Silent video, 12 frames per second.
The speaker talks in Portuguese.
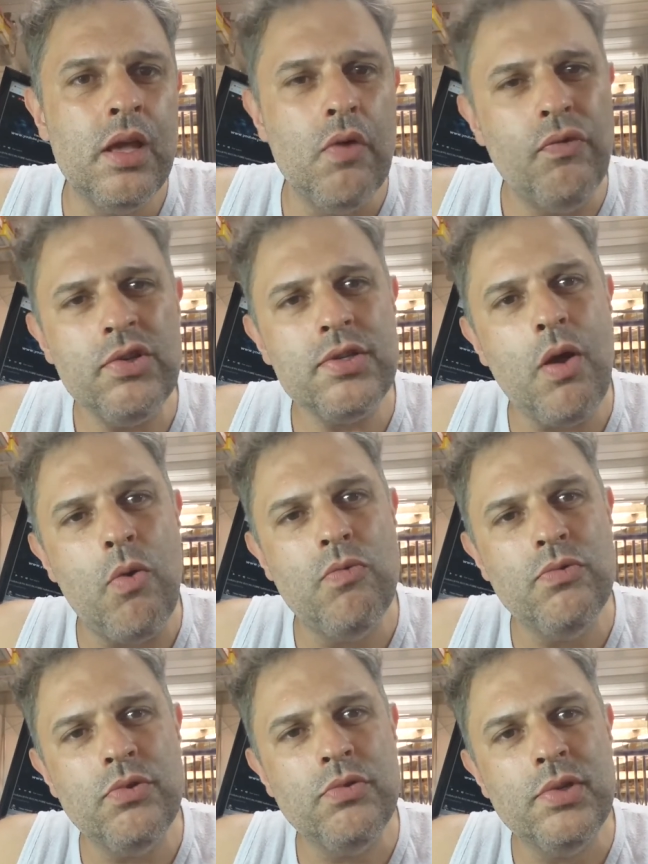Eu vou citar
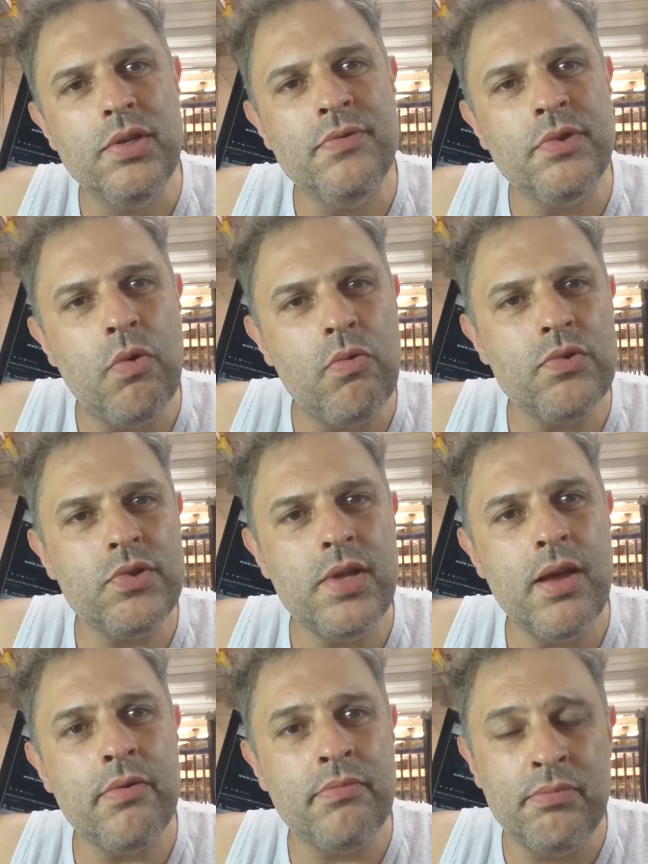alguns dos livros que eu
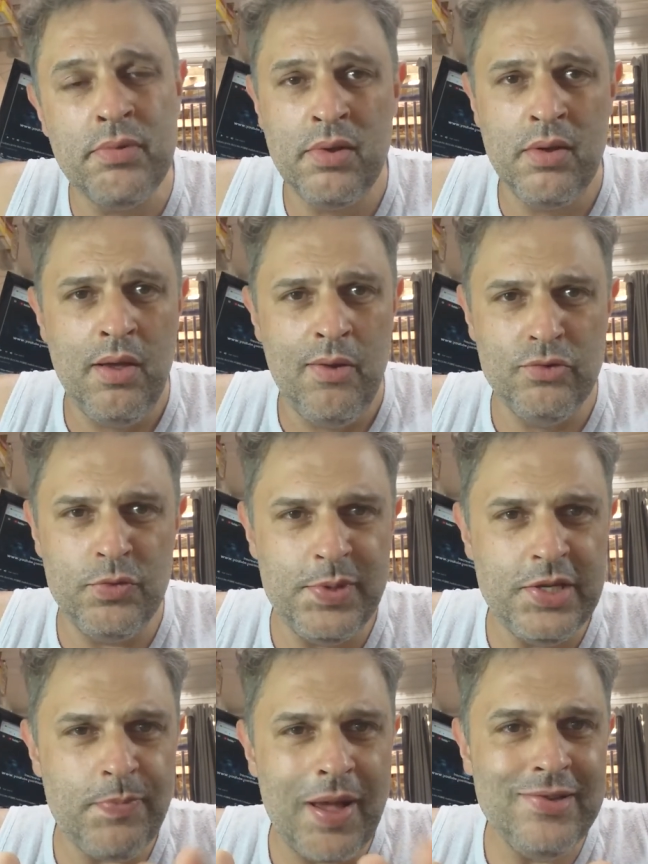considero os
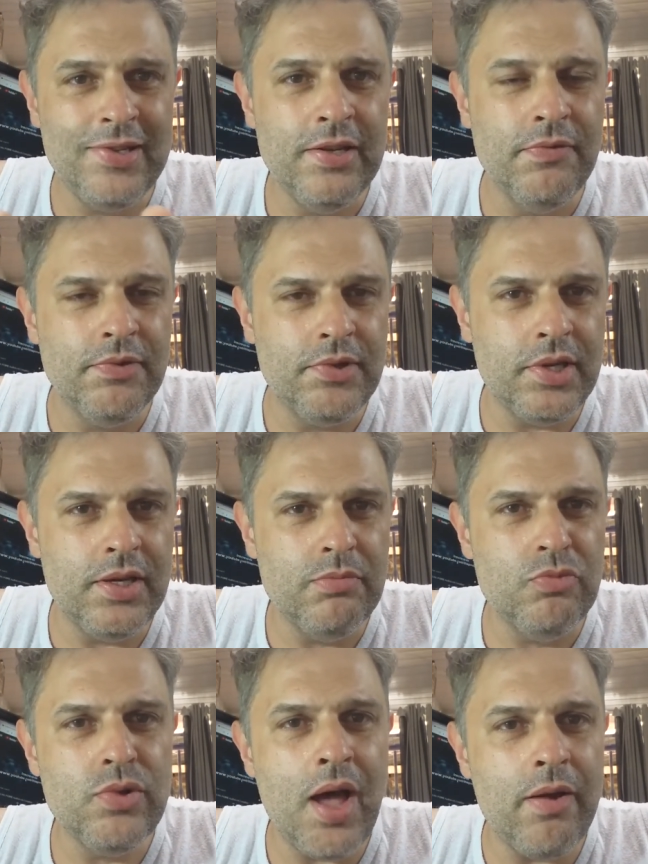principais livros que
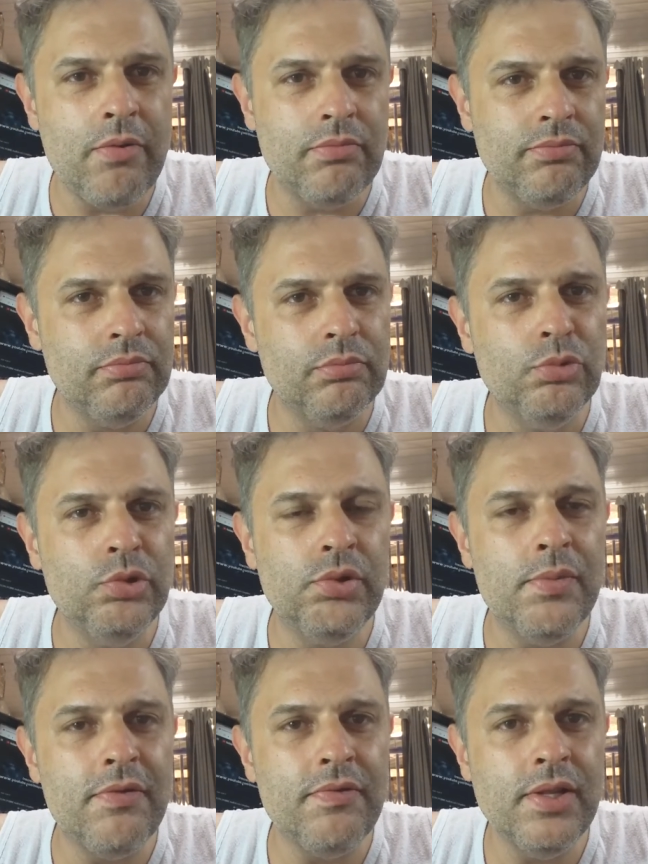mudaram
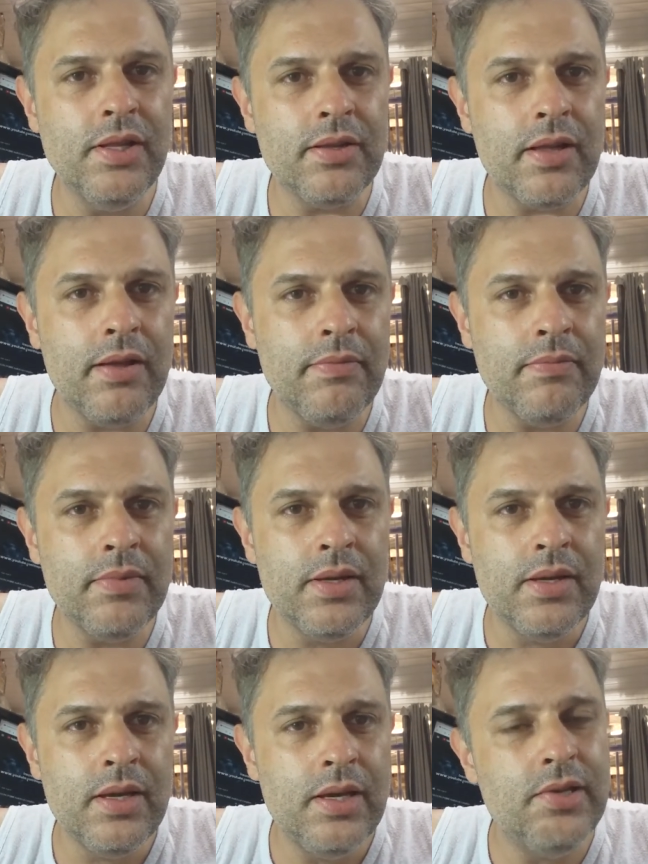muito a minha vida, tá?
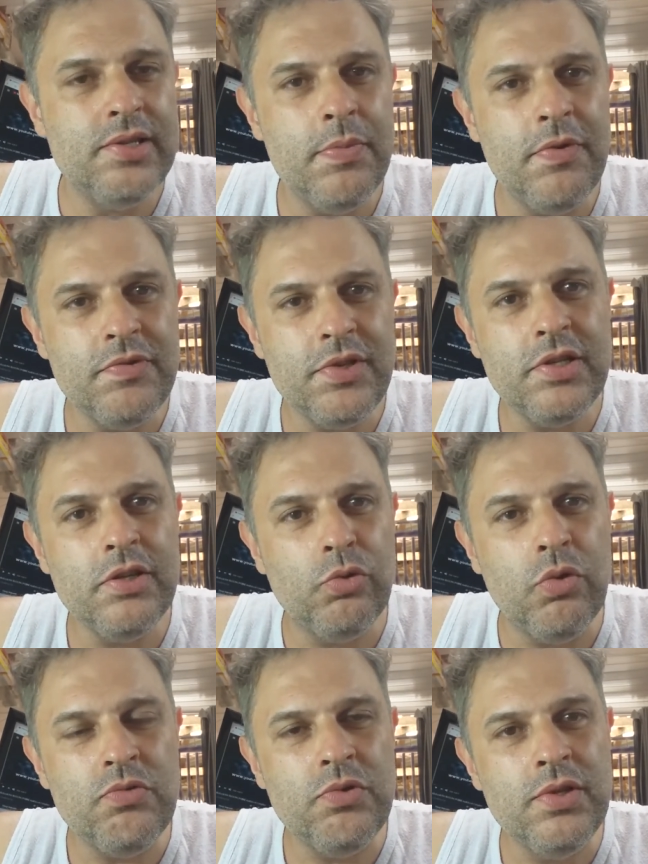E dizer para vocês que
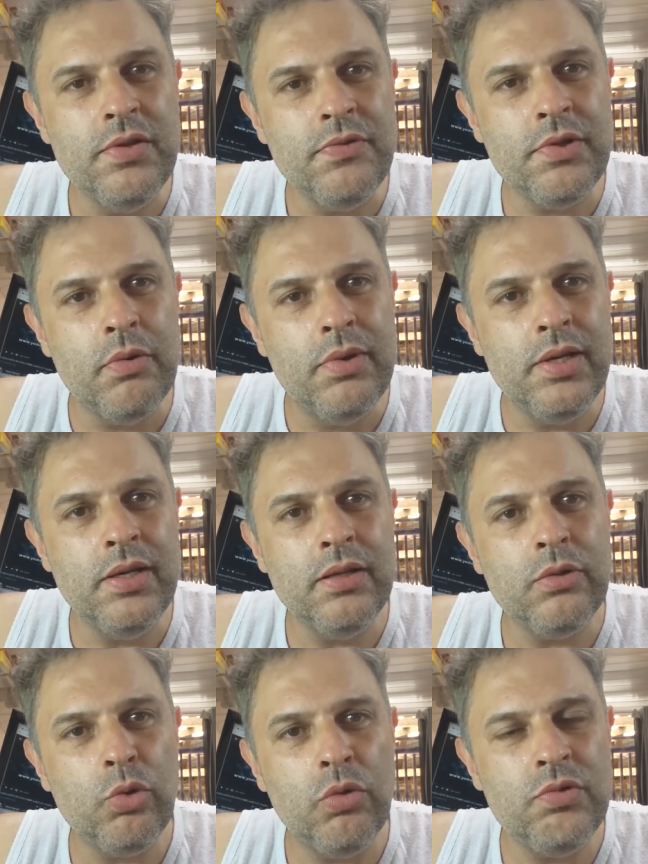todos os livros que eu li,
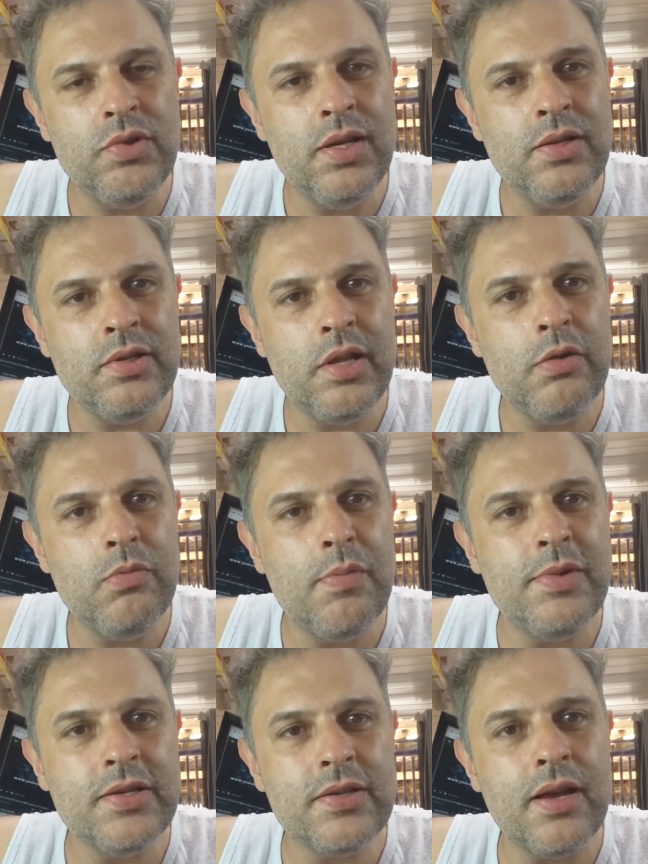todos eles têm uma
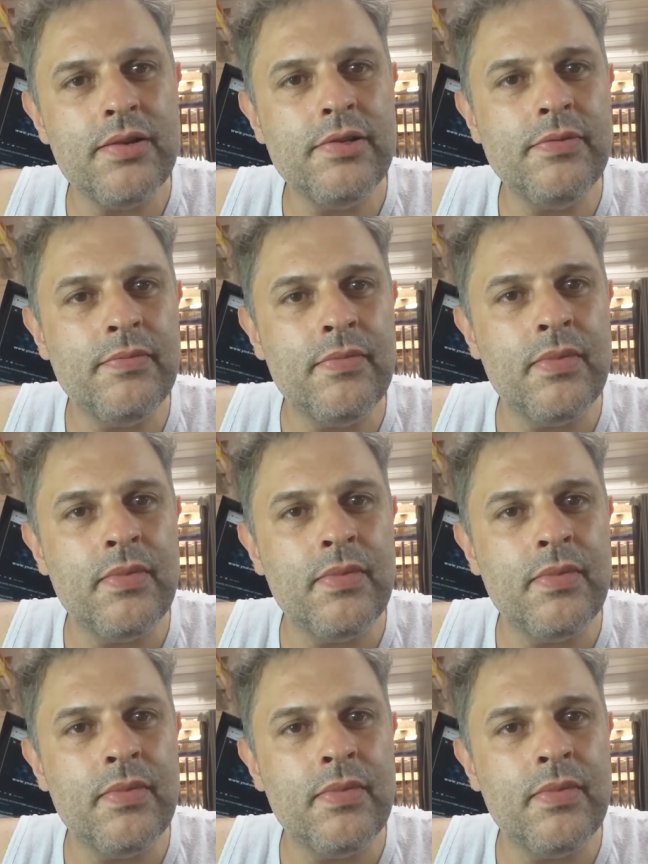mensagem